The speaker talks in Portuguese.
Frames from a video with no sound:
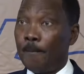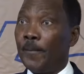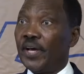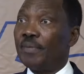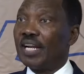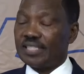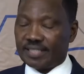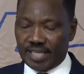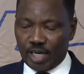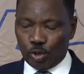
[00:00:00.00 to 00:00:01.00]

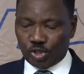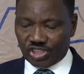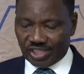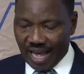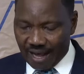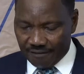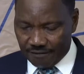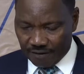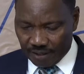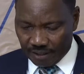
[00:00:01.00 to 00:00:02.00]
permaneceu
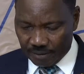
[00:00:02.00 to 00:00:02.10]
estável.